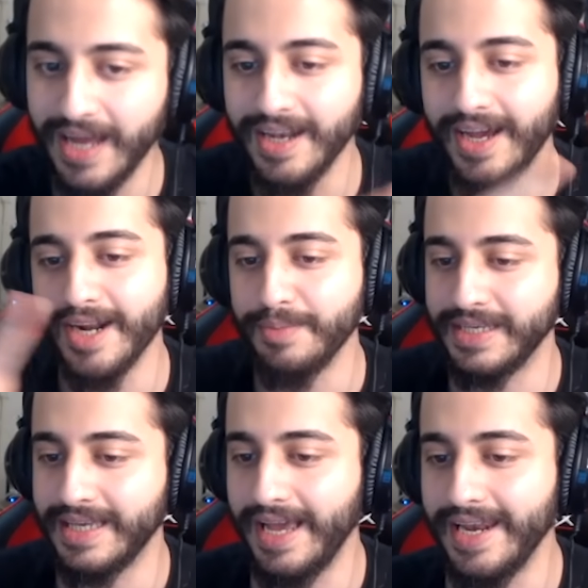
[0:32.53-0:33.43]
Al
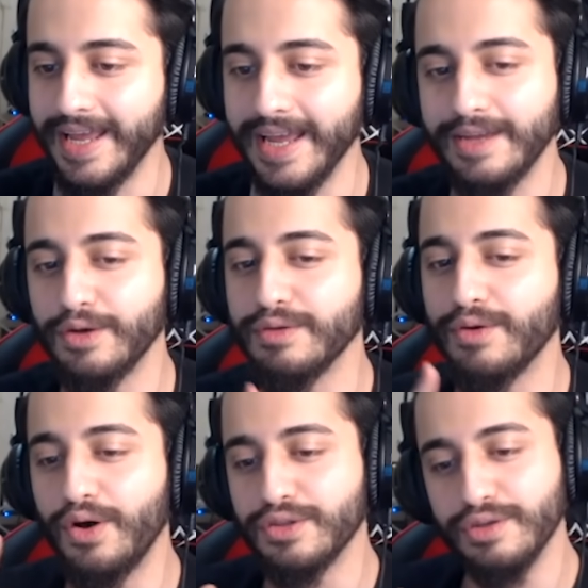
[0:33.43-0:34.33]
Arabic ene
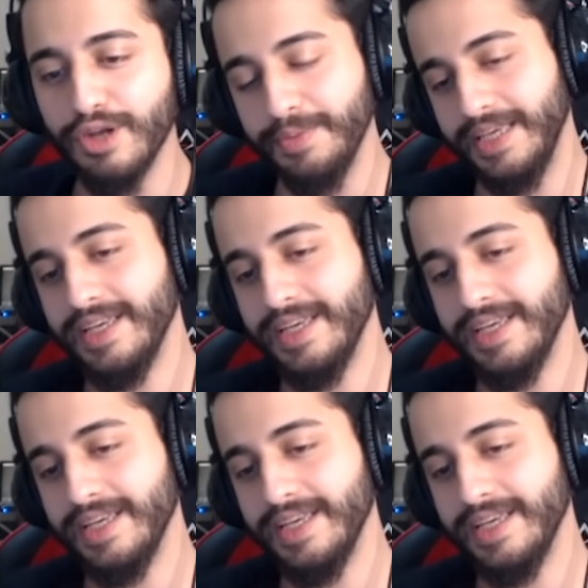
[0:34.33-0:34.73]
go to lobby.